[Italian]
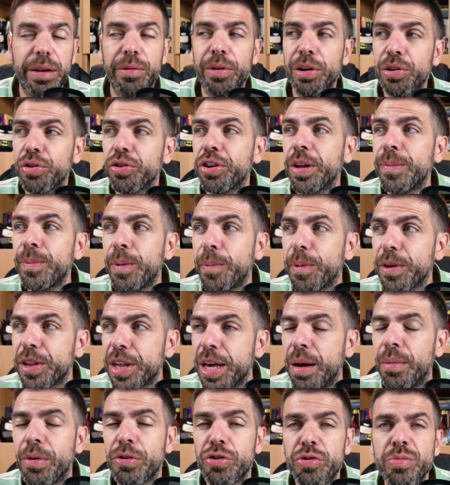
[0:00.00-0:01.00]
Quanto tempo
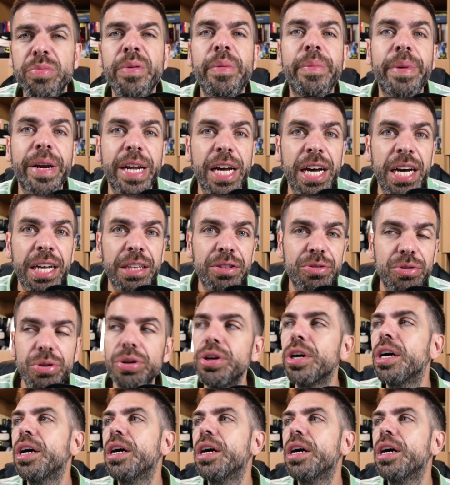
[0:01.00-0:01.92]
passiamo al supermercato,